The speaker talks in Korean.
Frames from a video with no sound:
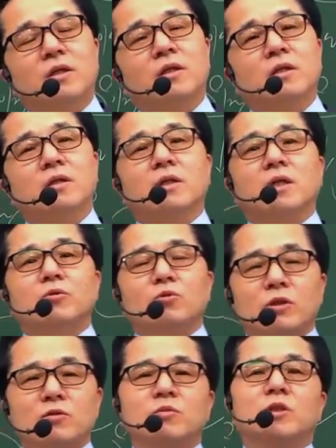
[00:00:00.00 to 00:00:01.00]
예.
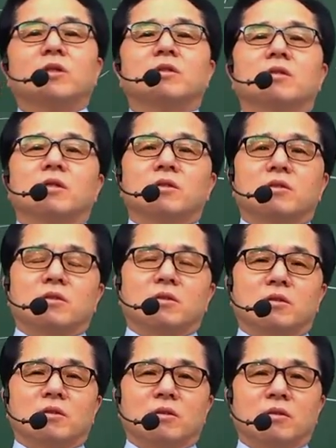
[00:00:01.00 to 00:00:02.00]
난이도가 좀 있다는
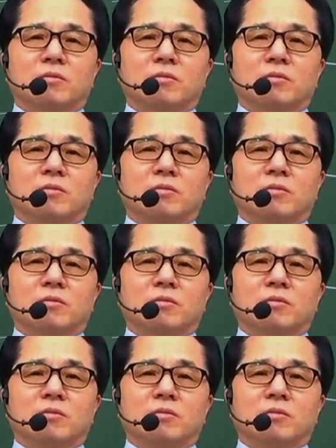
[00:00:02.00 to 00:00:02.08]
얘기지.